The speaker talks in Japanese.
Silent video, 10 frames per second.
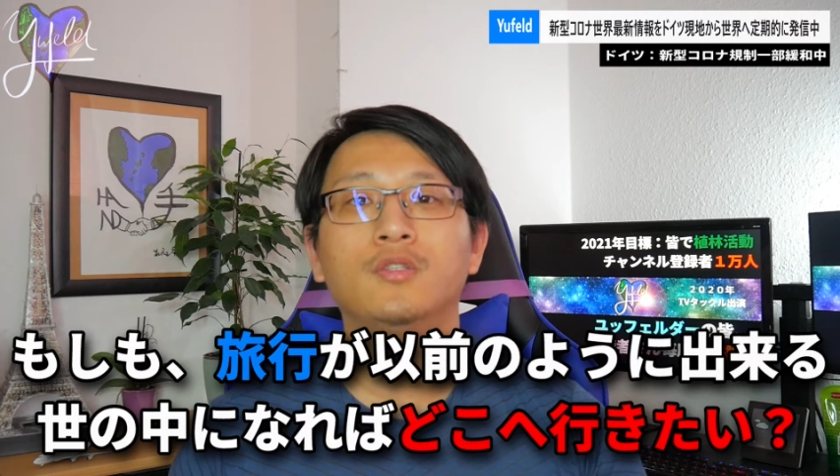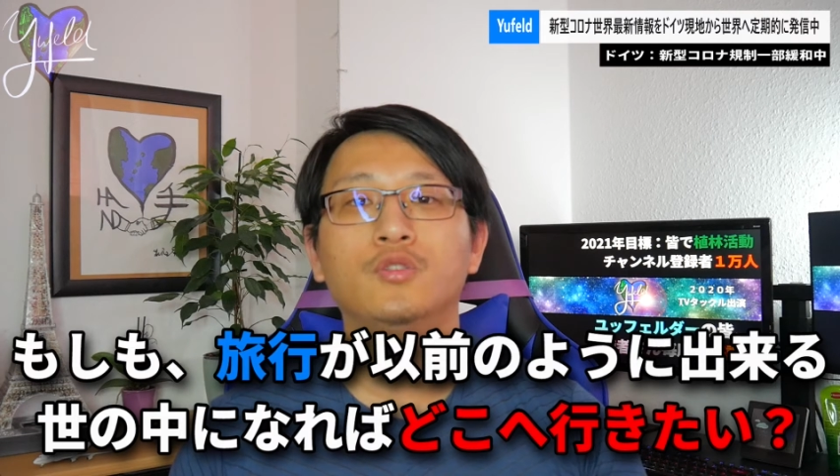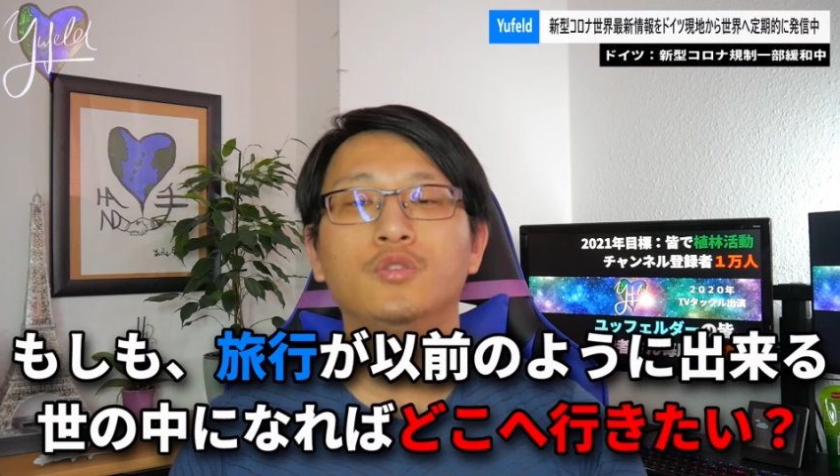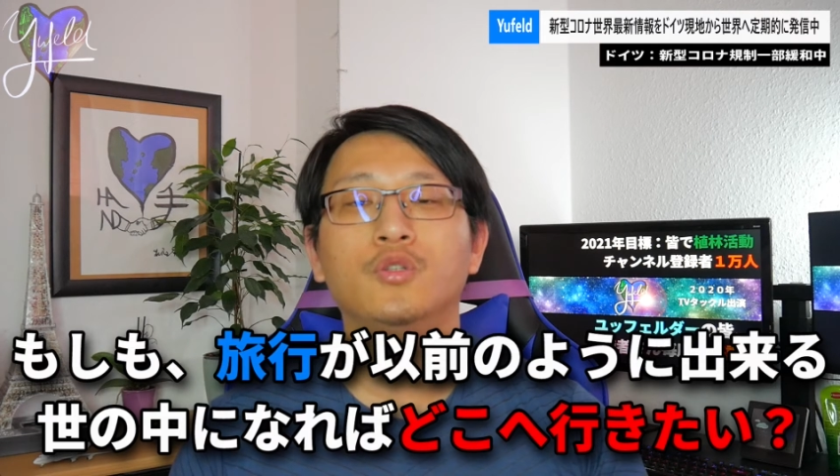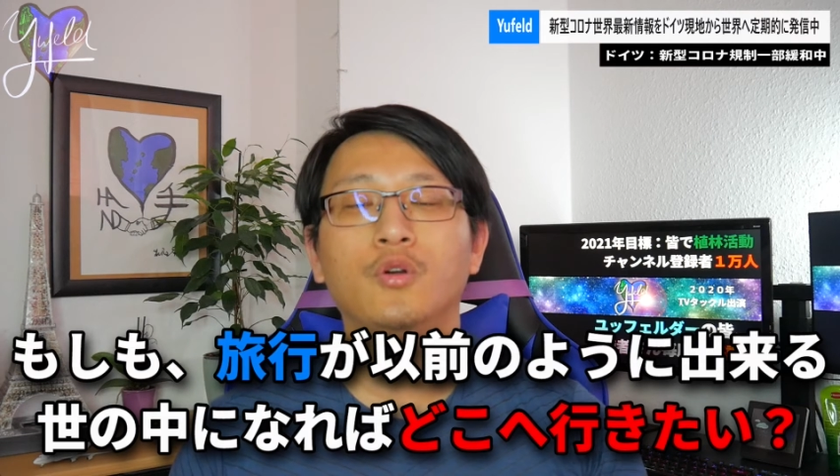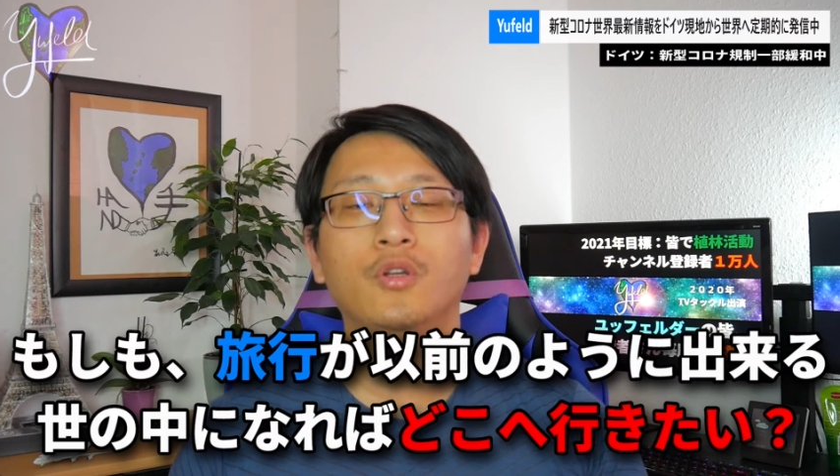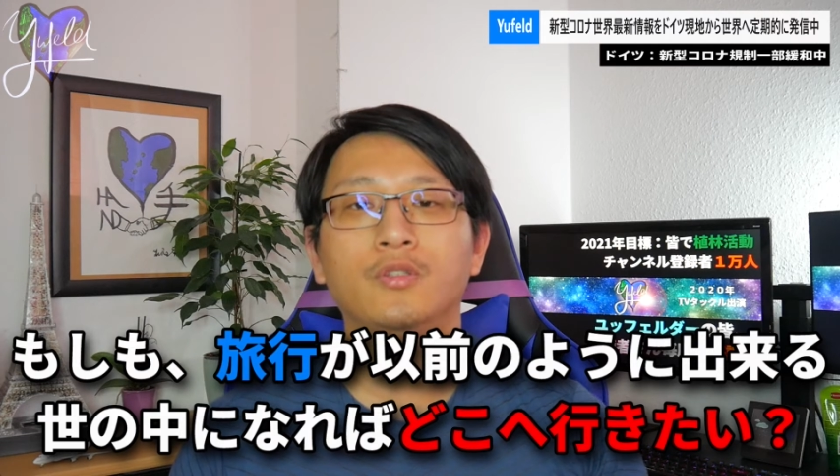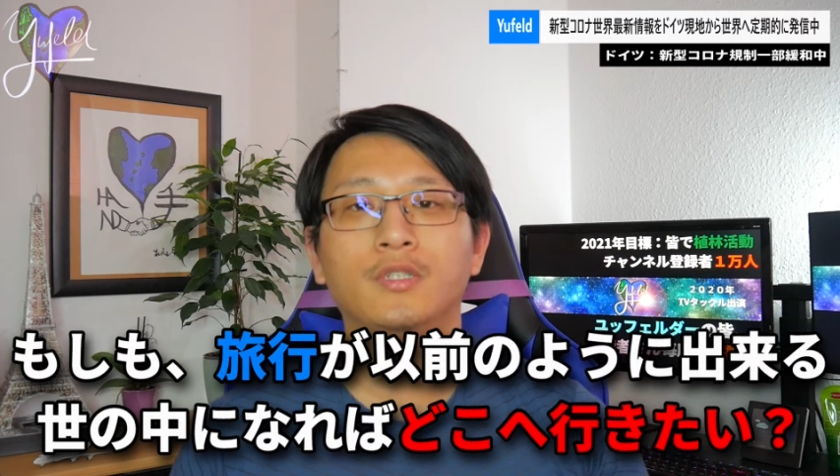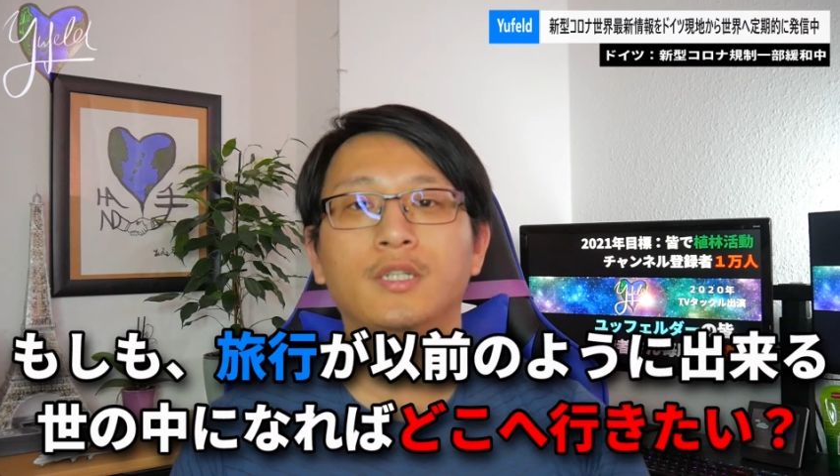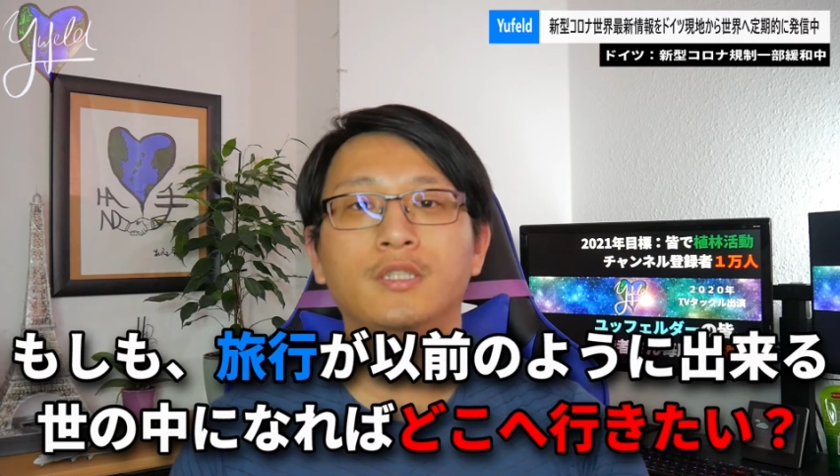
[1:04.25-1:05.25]
通常通り
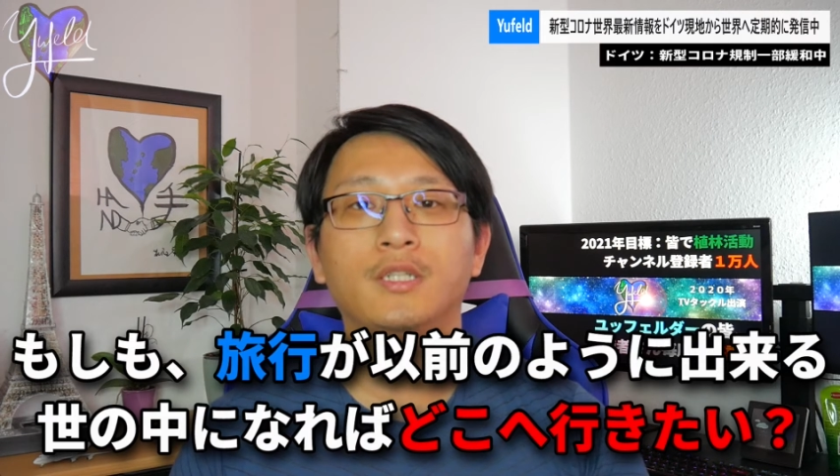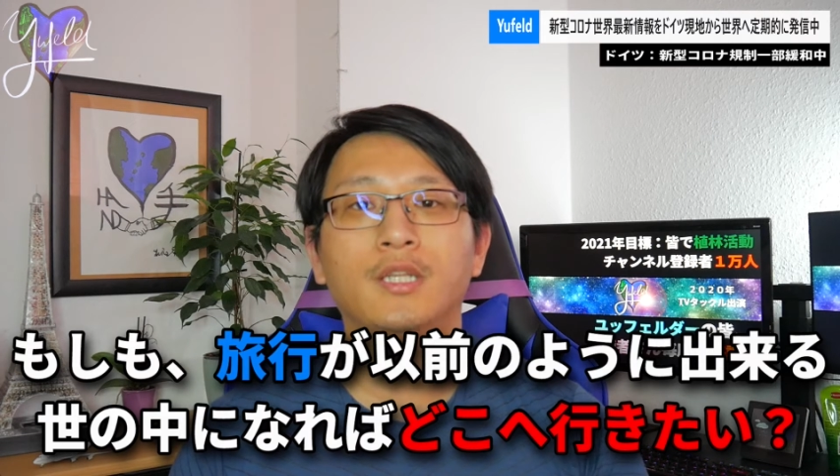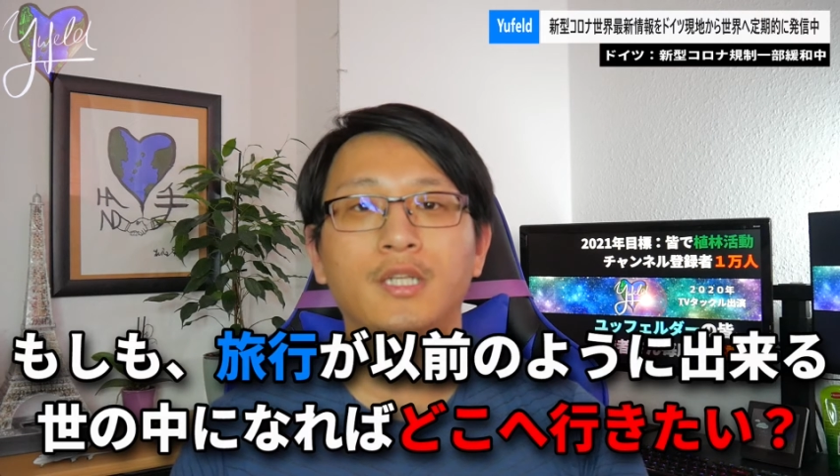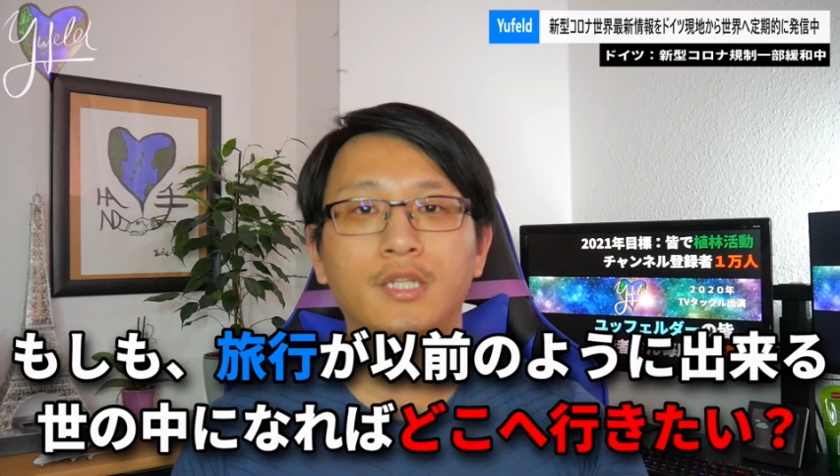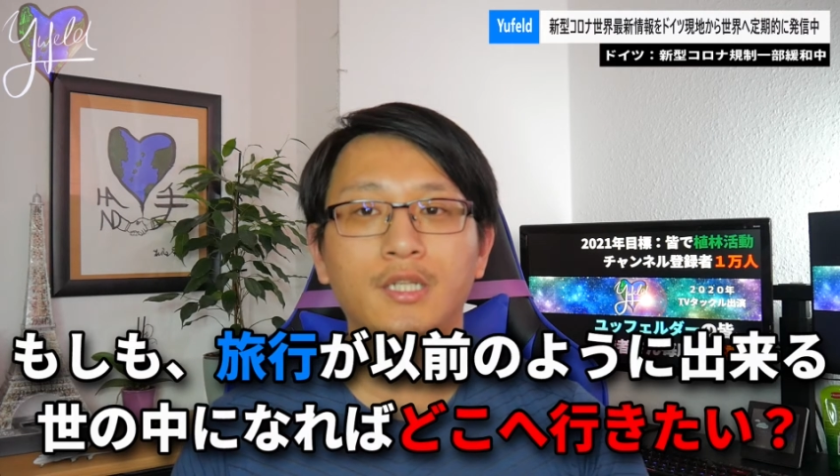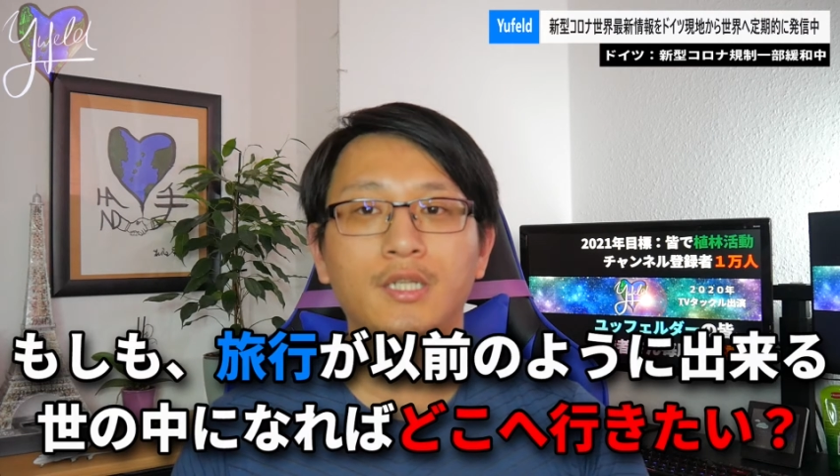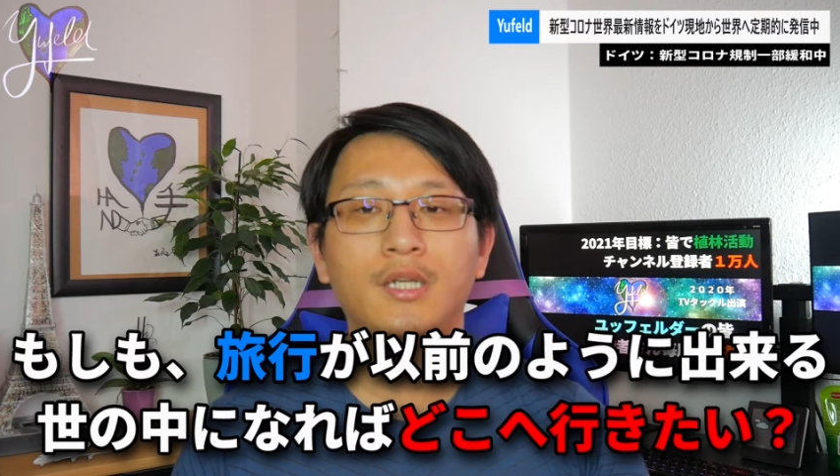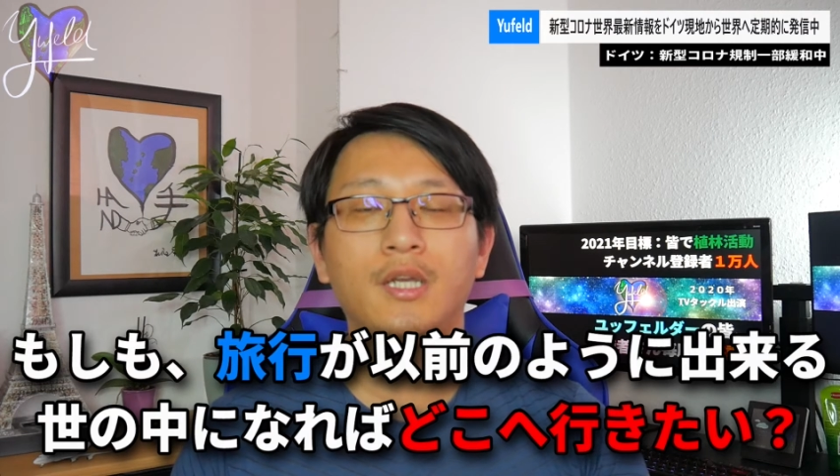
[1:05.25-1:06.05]
の生活ができ、